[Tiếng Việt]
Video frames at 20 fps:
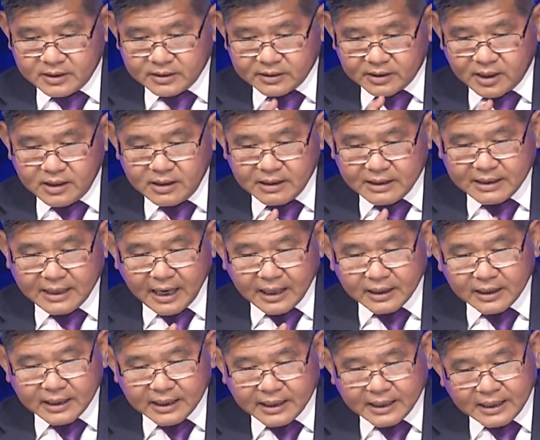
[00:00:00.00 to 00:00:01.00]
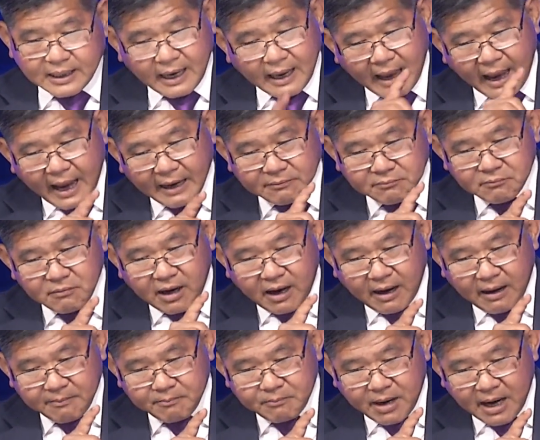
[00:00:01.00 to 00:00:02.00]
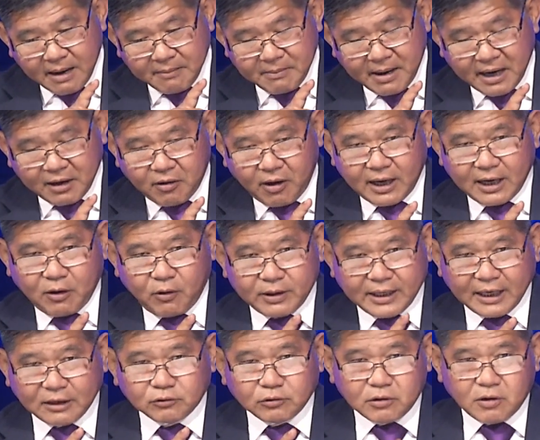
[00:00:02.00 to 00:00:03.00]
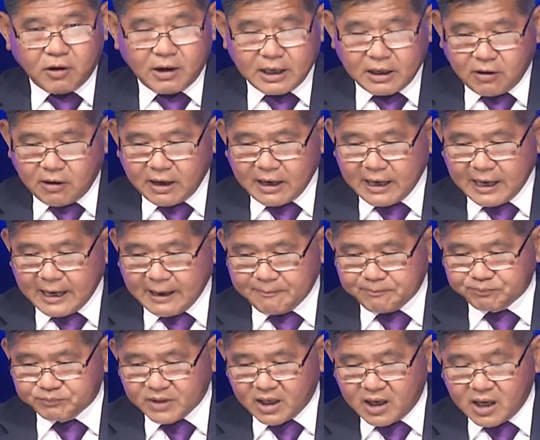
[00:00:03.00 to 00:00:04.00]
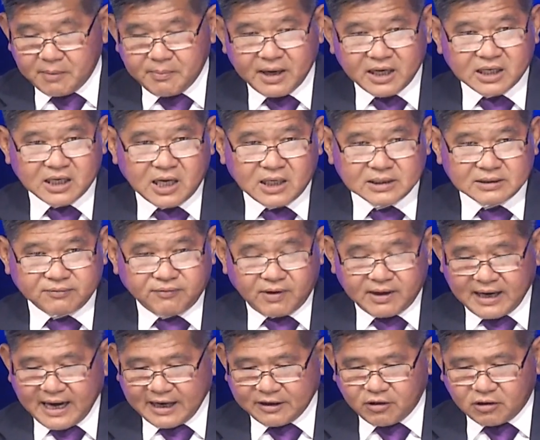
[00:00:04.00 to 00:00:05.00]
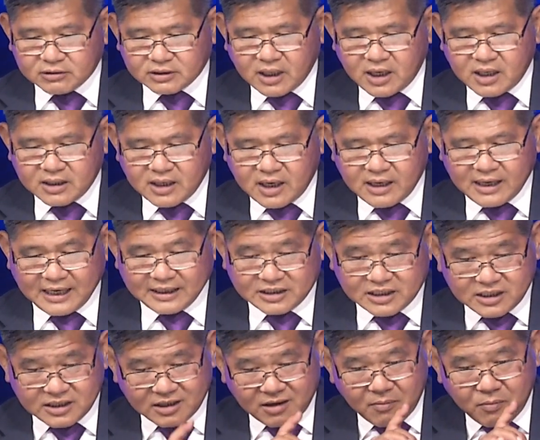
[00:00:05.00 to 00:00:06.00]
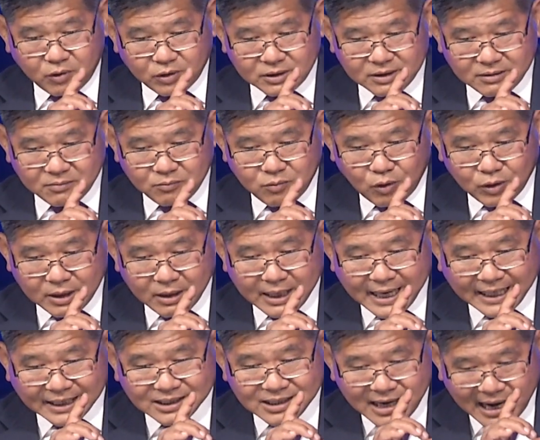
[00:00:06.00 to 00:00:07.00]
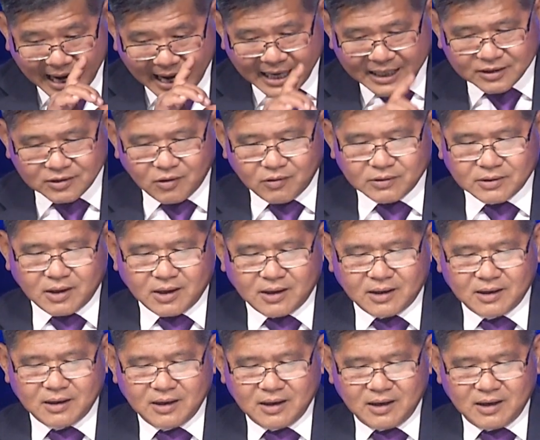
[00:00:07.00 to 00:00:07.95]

Thì cái anh mà gọi là hồi nãy tôi nói gọi là America's Frontline Doctor đó, là chỉ có một cái ngày thứ hai thôi đó,